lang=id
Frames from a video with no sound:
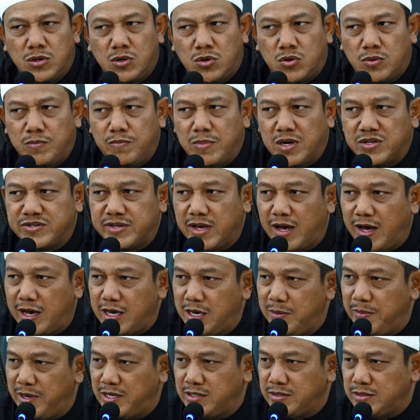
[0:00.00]
Rubba
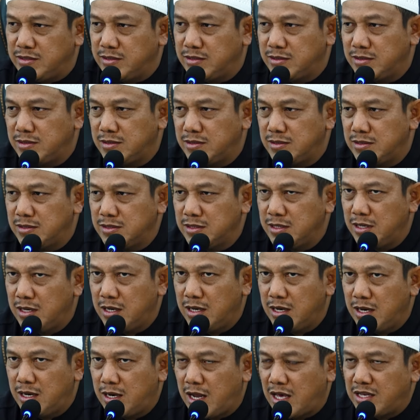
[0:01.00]
shaimin
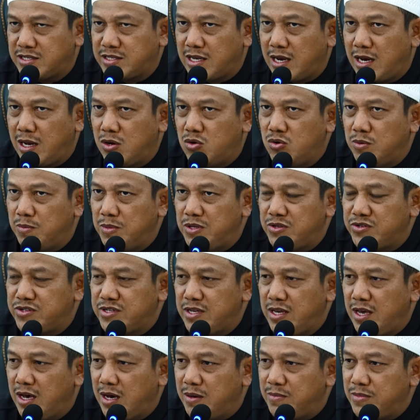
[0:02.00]
laisa lahu min
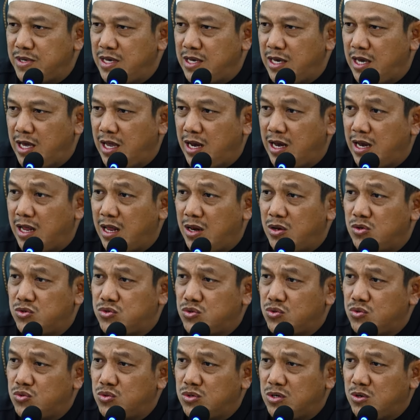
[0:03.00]
siyamihi illal
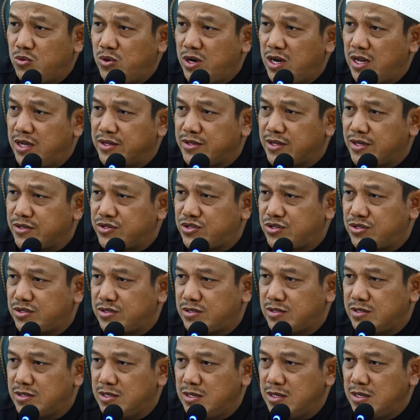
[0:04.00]
ju' wal
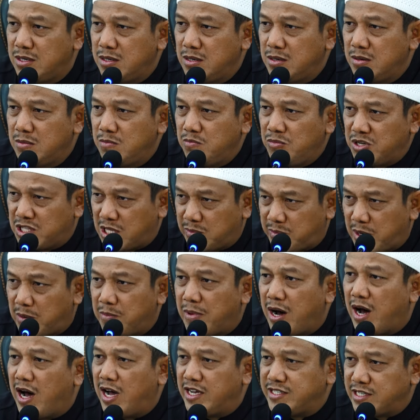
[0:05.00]
adash. Betapa
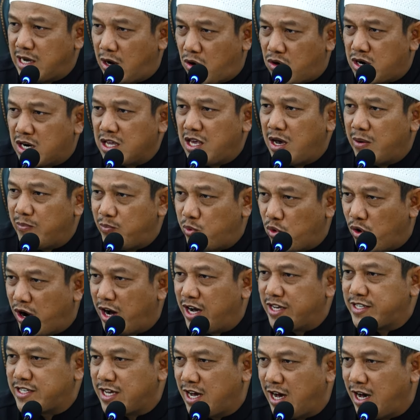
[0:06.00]
banyak orang yang
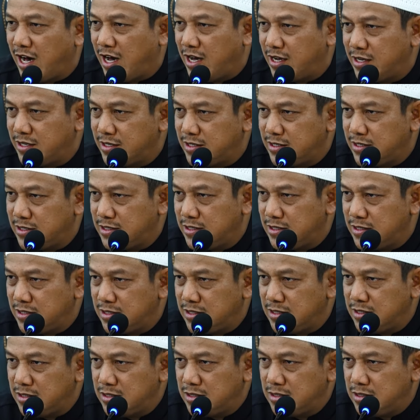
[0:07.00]
puasa
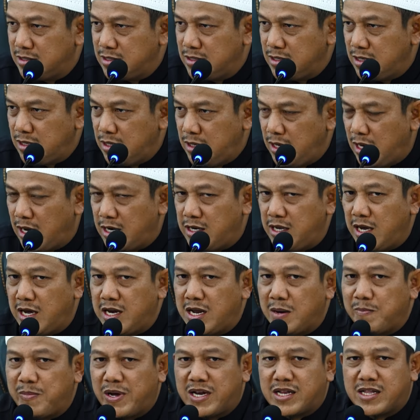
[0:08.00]
yang dia
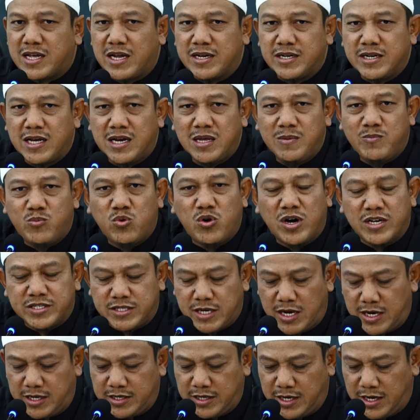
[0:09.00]
dapatkan dari
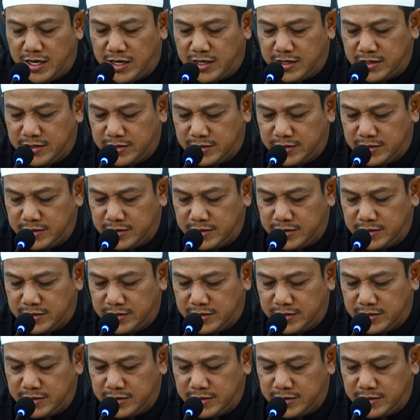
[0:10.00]
puasanya